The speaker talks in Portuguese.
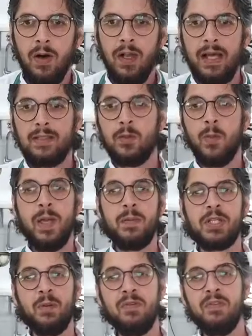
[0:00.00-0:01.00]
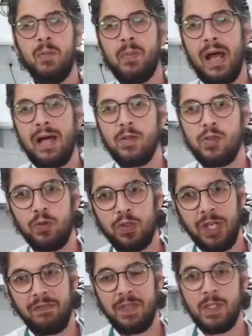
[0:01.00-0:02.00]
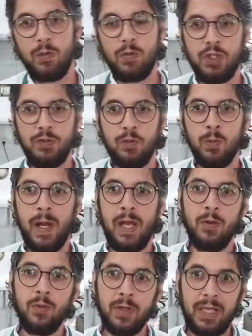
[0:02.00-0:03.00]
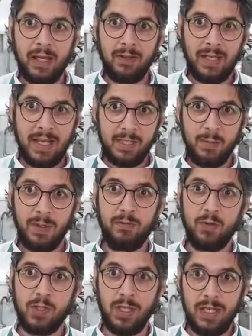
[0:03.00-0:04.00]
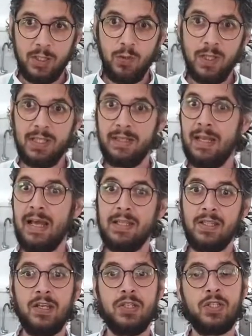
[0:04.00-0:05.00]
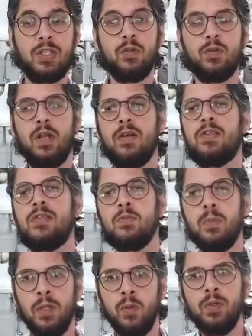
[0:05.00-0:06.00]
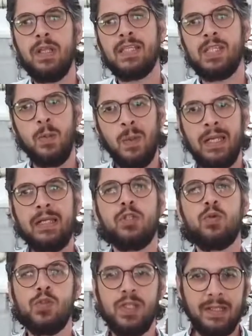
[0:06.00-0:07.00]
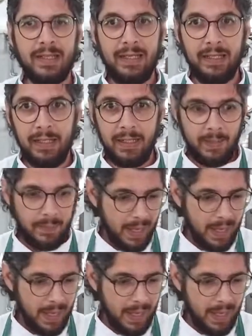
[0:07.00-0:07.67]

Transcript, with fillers: Olá, tudo bem? Me chamo Ivan Prado, sou o chefe executivo do Mayu, Quero trazer para vocês duas entradas que a gente tem no nosso menu da semana de cozinha italiana.